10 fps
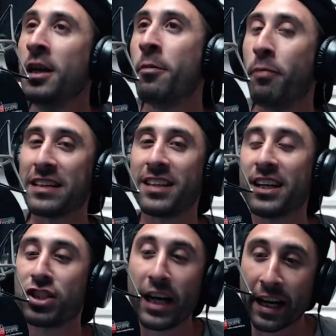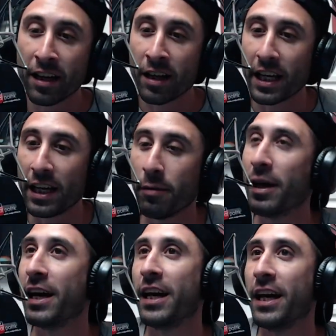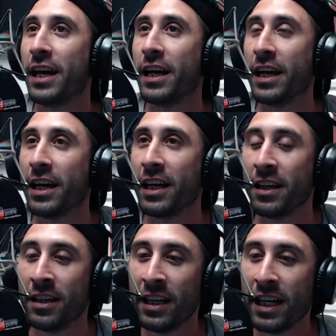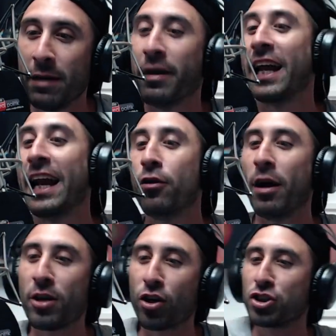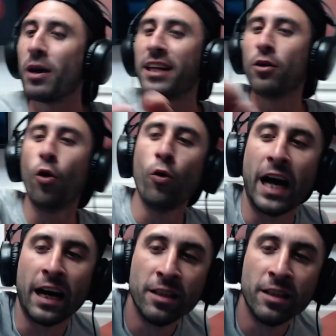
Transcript: pasé ayer y me, y me regalaron una. Me dijo, llévate una,